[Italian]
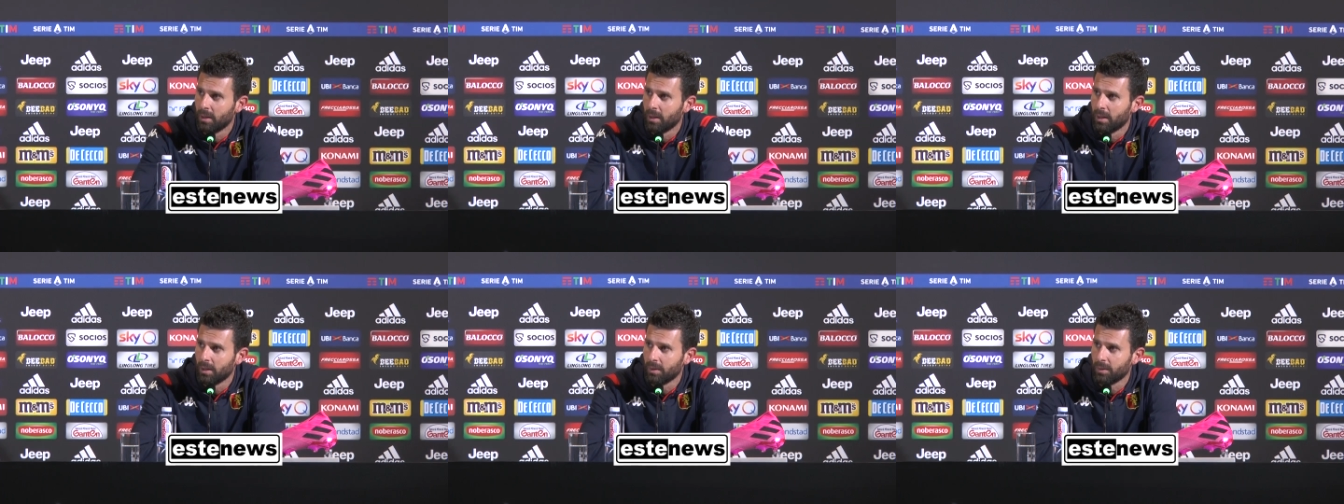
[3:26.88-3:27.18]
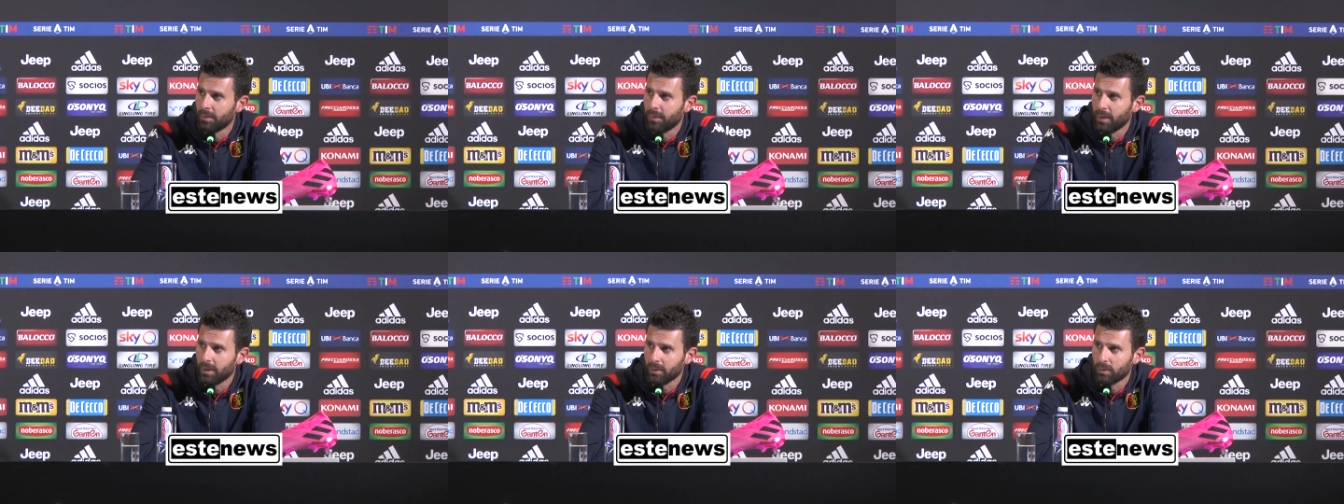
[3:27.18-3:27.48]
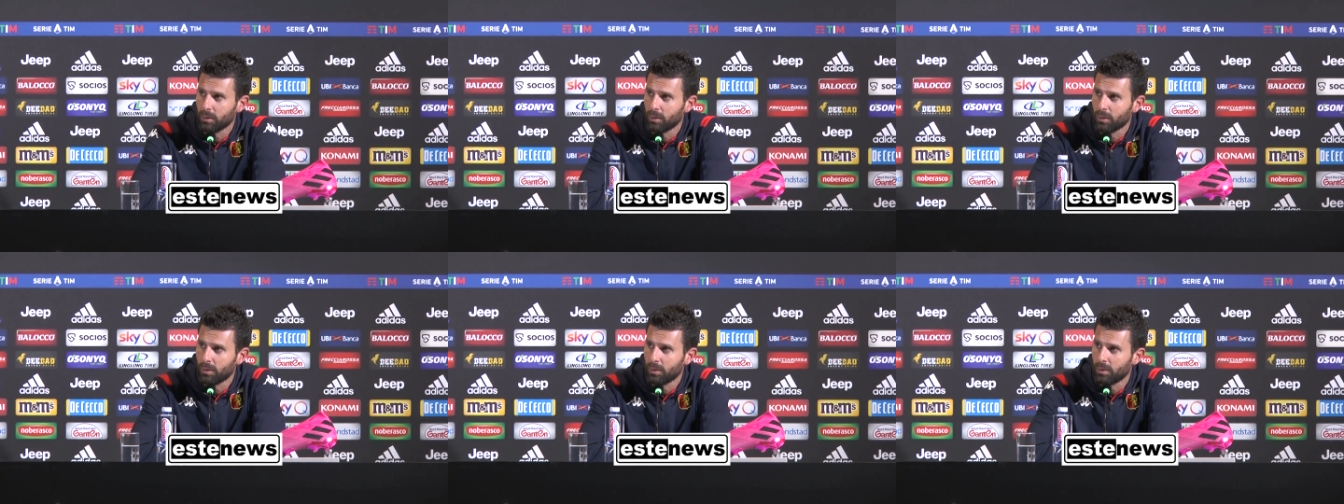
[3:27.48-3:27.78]
hanno
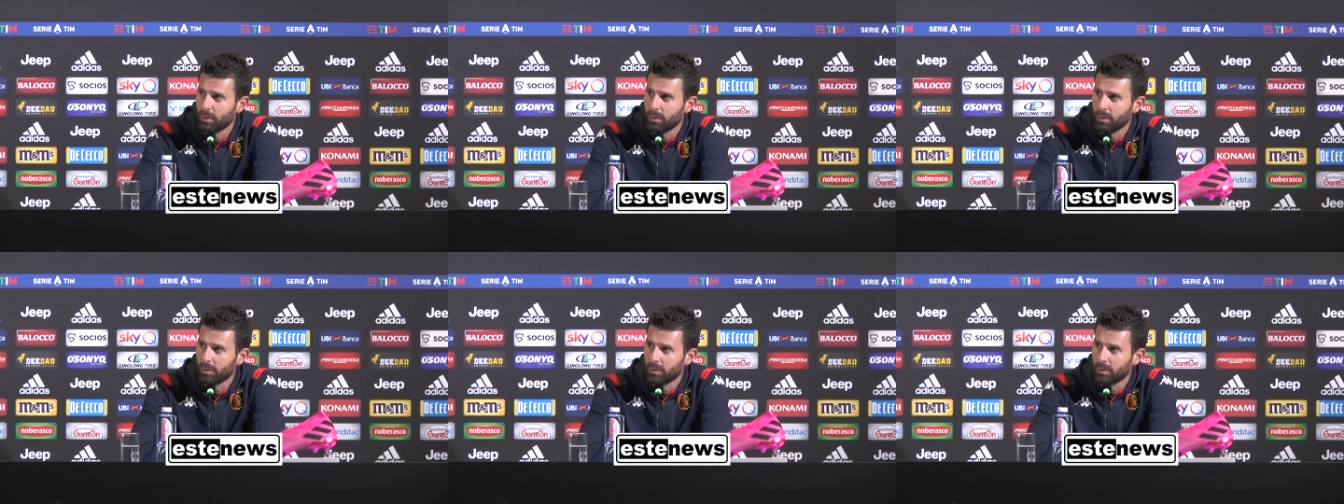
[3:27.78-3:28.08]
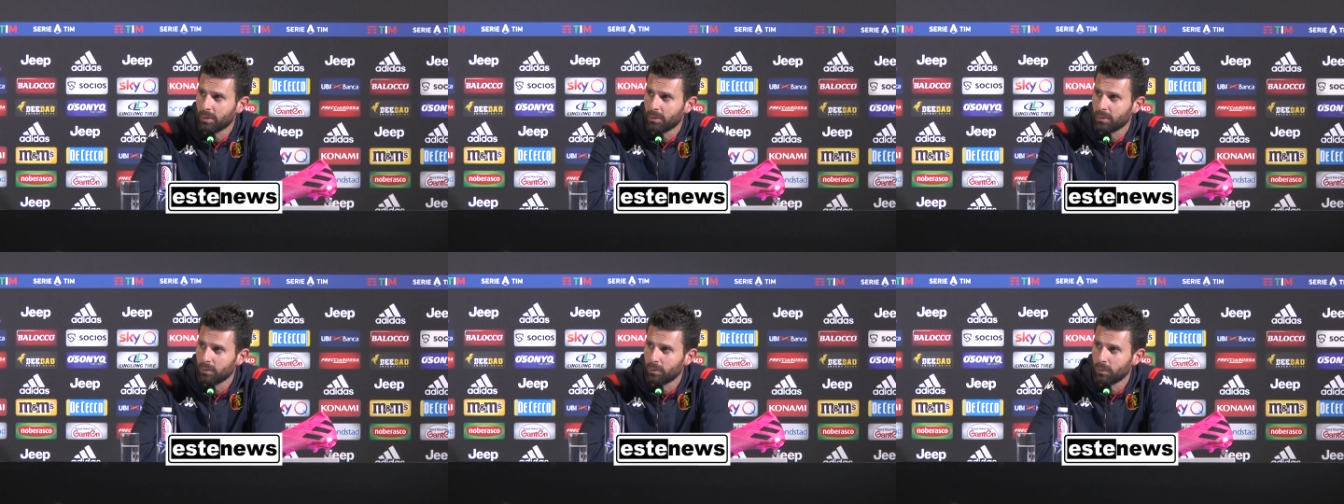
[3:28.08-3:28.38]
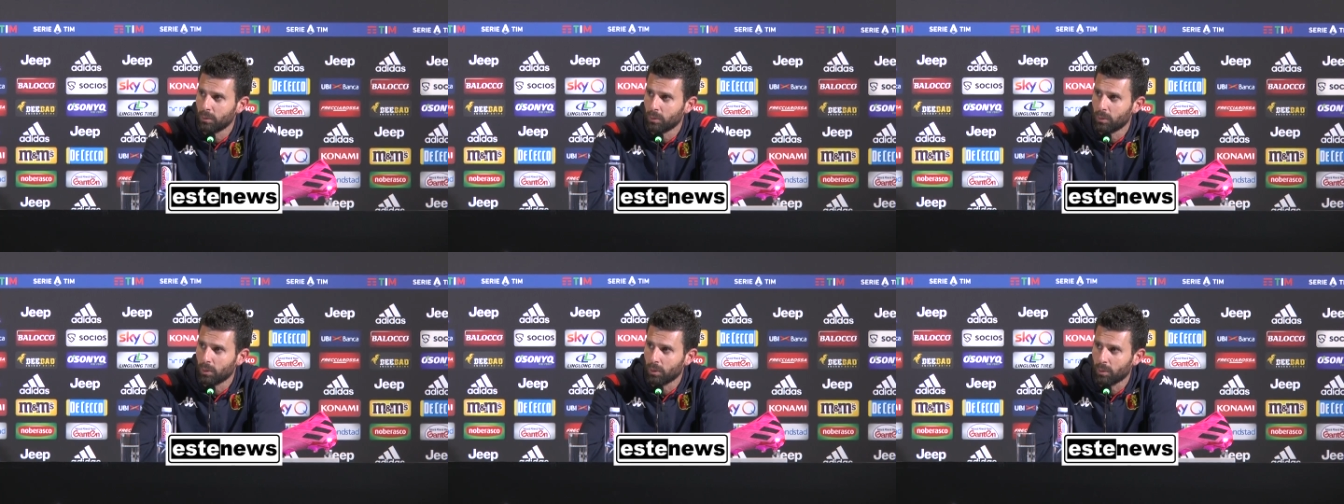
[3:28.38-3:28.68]
fatto
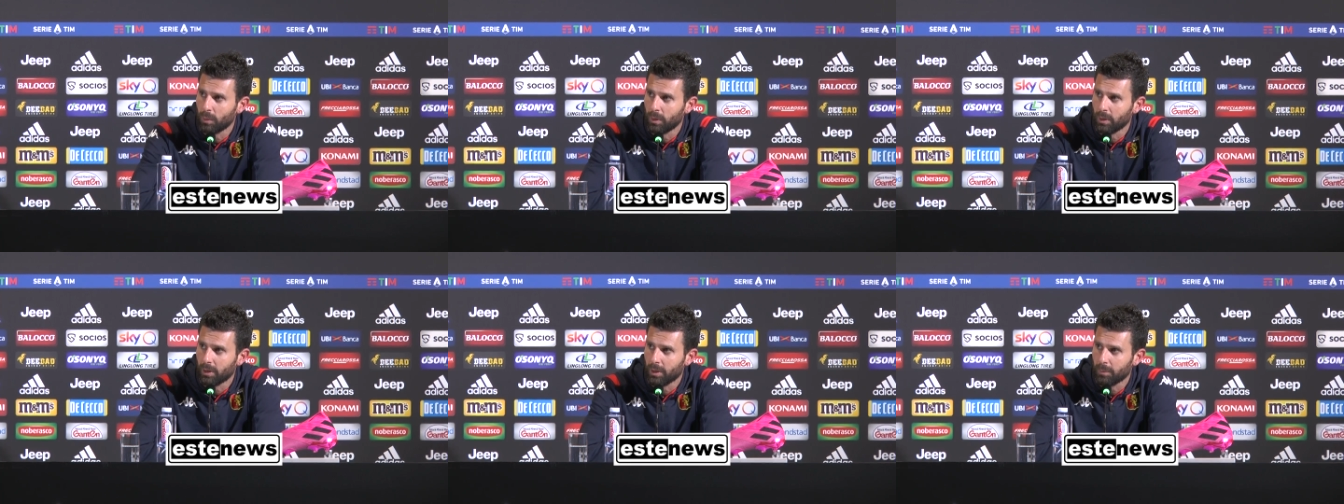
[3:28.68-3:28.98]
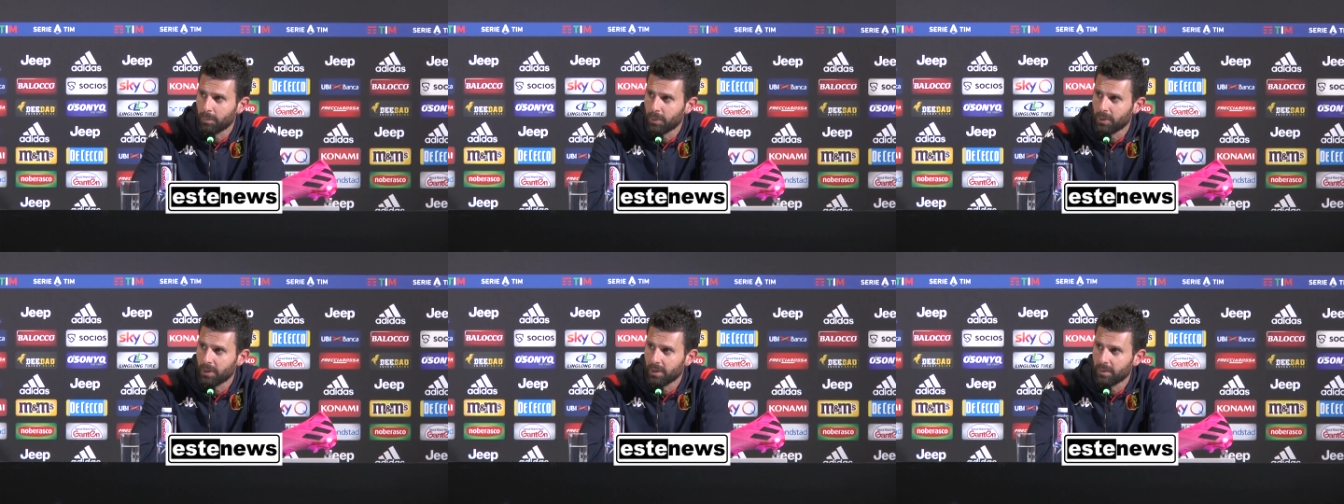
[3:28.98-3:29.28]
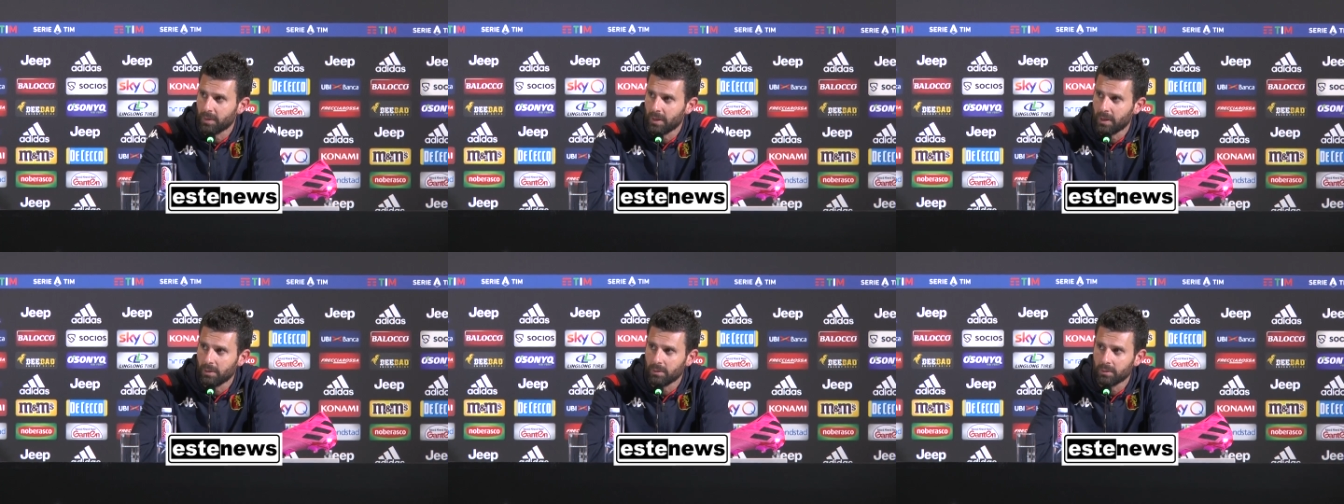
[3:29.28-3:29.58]
tutto quello che
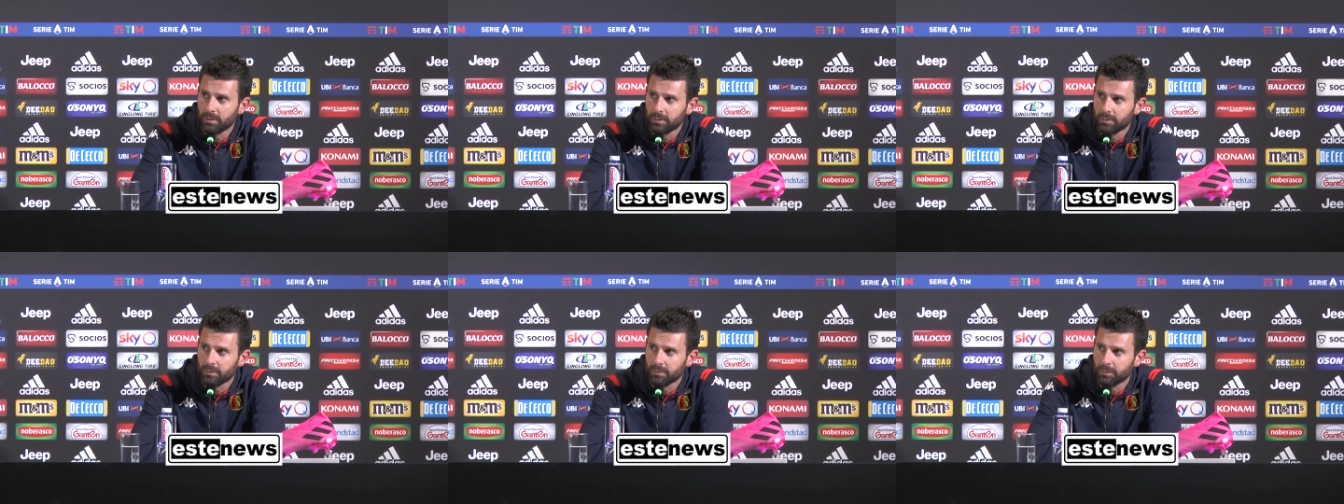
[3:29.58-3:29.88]
potevano,